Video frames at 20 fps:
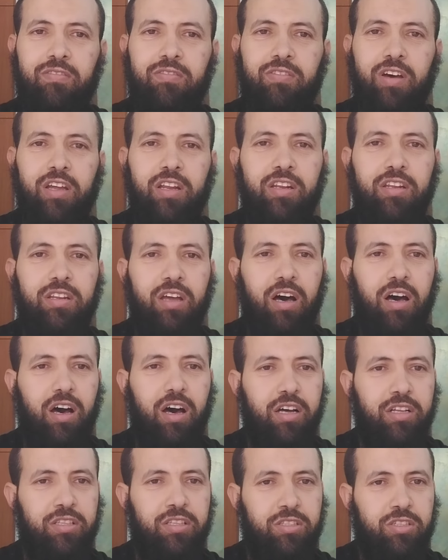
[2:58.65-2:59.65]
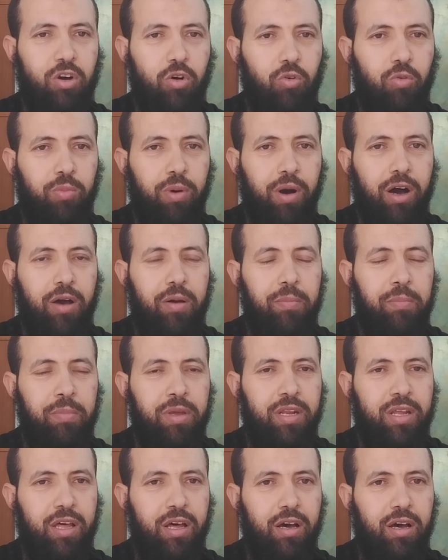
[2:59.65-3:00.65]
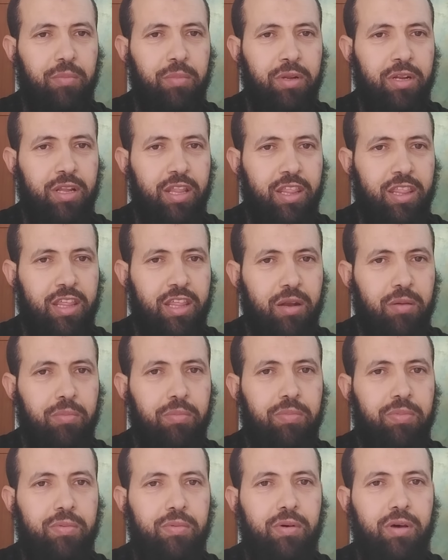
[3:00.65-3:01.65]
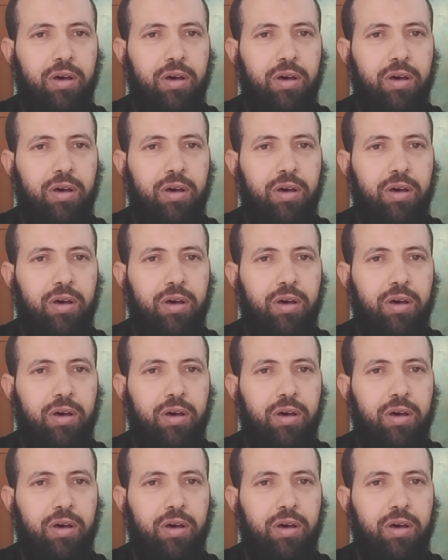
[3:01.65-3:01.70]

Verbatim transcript: فإن التوبة من من الذنب